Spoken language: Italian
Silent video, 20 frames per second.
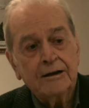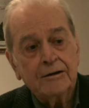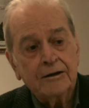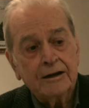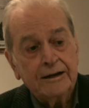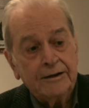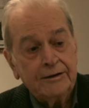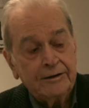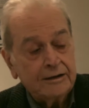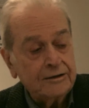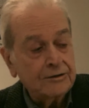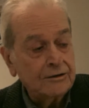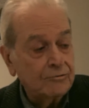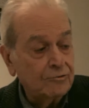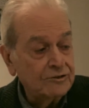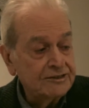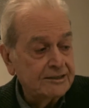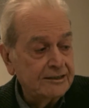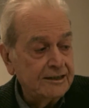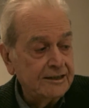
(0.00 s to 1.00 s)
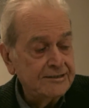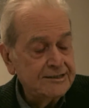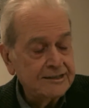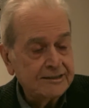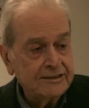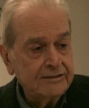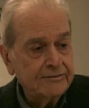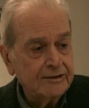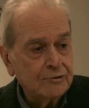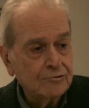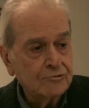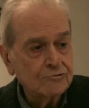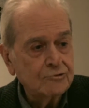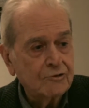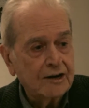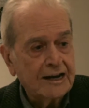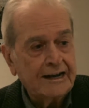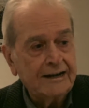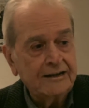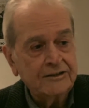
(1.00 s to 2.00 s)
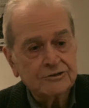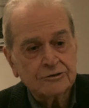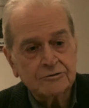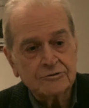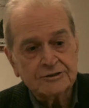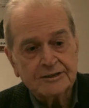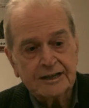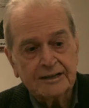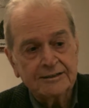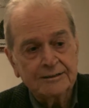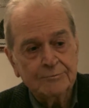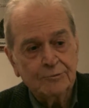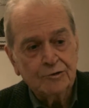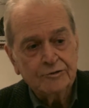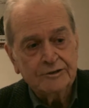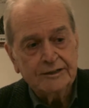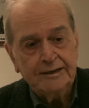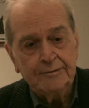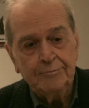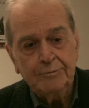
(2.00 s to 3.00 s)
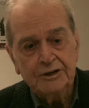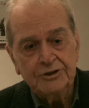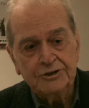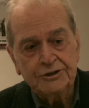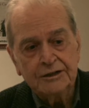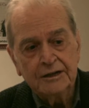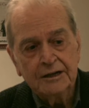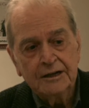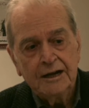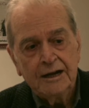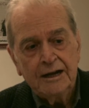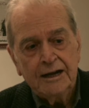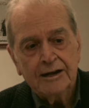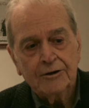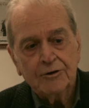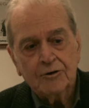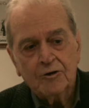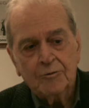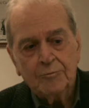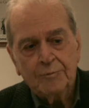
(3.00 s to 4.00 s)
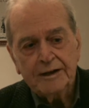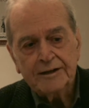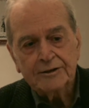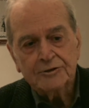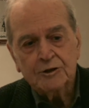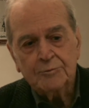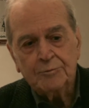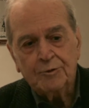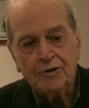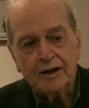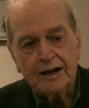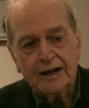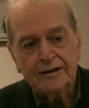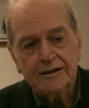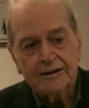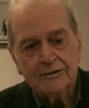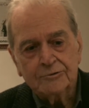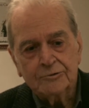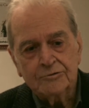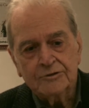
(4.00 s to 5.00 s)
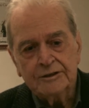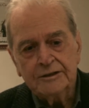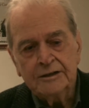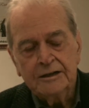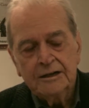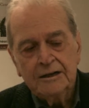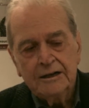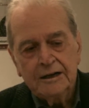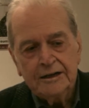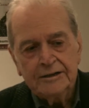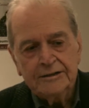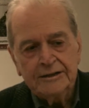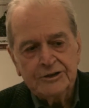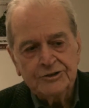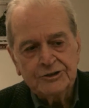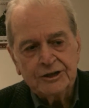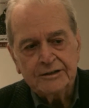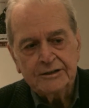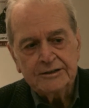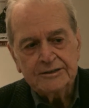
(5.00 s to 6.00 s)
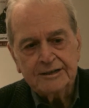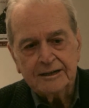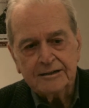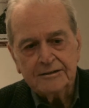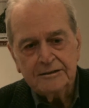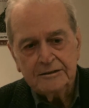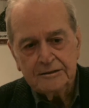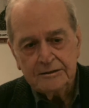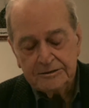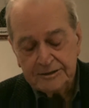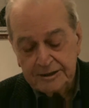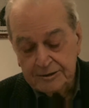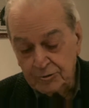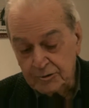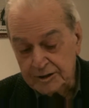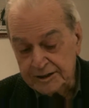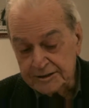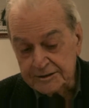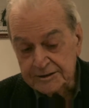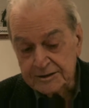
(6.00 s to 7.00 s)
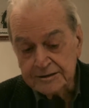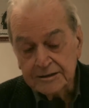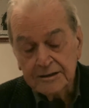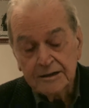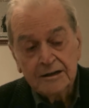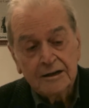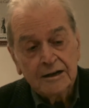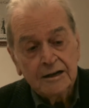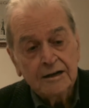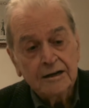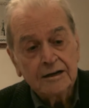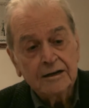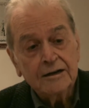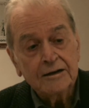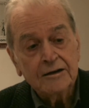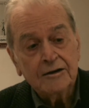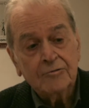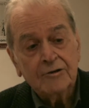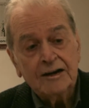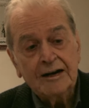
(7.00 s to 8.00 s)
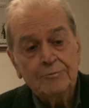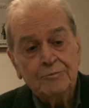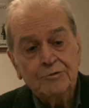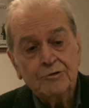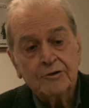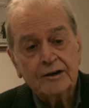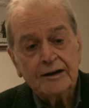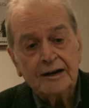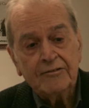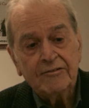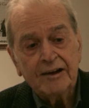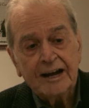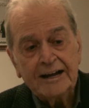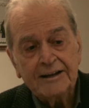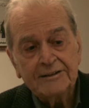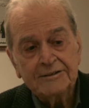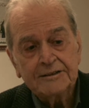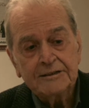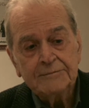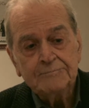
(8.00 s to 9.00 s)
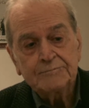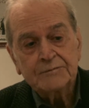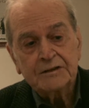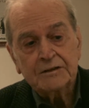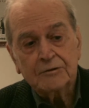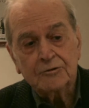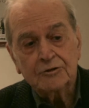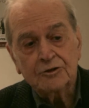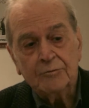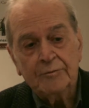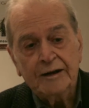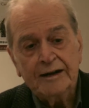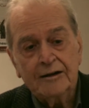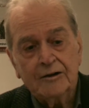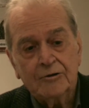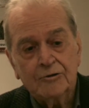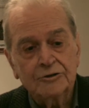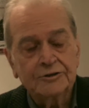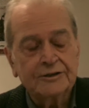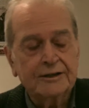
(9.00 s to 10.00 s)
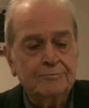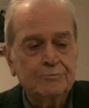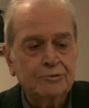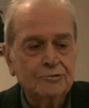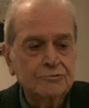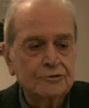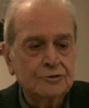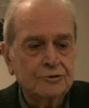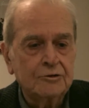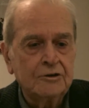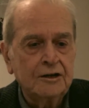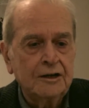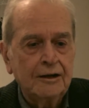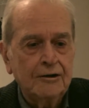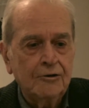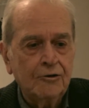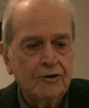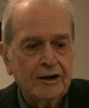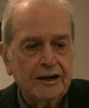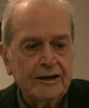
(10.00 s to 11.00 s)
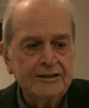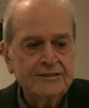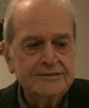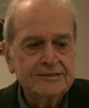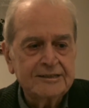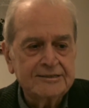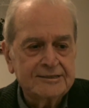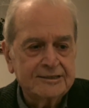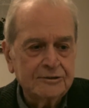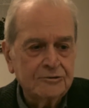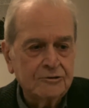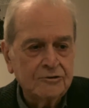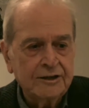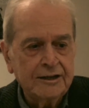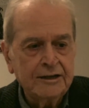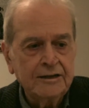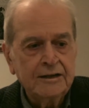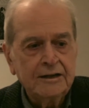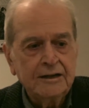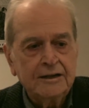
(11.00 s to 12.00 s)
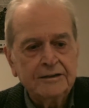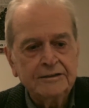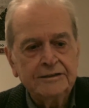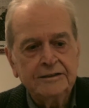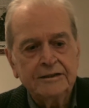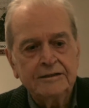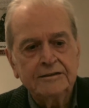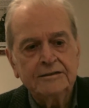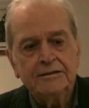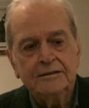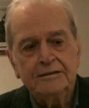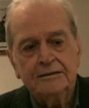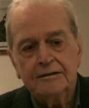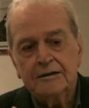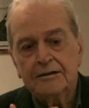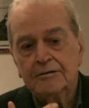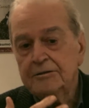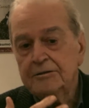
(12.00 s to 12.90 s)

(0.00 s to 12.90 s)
e, queste iniziative culturali sono state molteplici e hanno coperto poi anche tutti i decenni seguenti. Eh, quelle più rilevanti, secondo me, oltre appunto l'organizzazione dei